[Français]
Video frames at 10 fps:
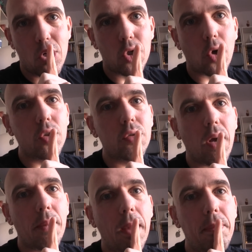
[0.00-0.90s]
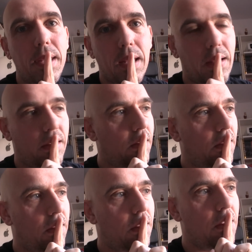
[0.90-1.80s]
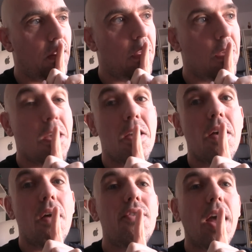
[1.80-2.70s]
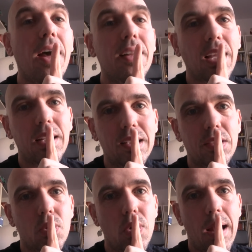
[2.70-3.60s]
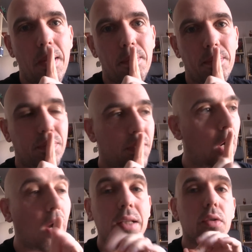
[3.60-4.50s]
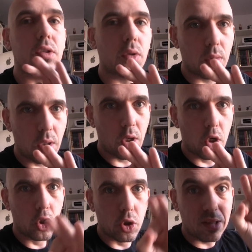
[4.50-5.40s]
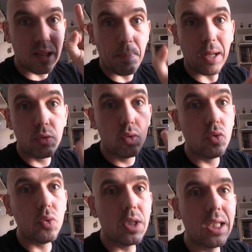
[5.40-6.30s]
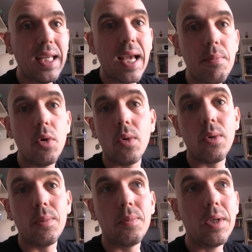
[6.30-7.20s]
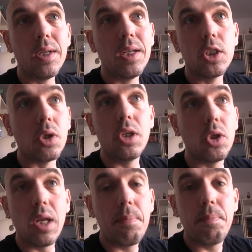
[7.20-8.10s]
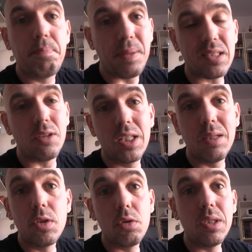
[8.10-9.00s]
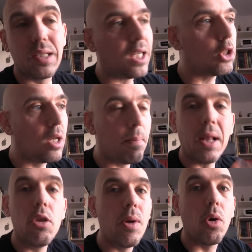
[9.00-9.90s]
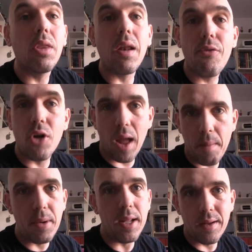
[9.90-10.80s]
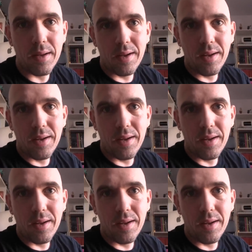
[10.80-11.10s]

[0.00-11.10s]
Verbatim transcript: je reçois un papier via Internet ce coup-là. Alors attention, je ne sais pas du tout qui est mon... Je, n'ai personne qui me suit, c'est-à-dire que je n'ai pas de numéro de téléphone à appeler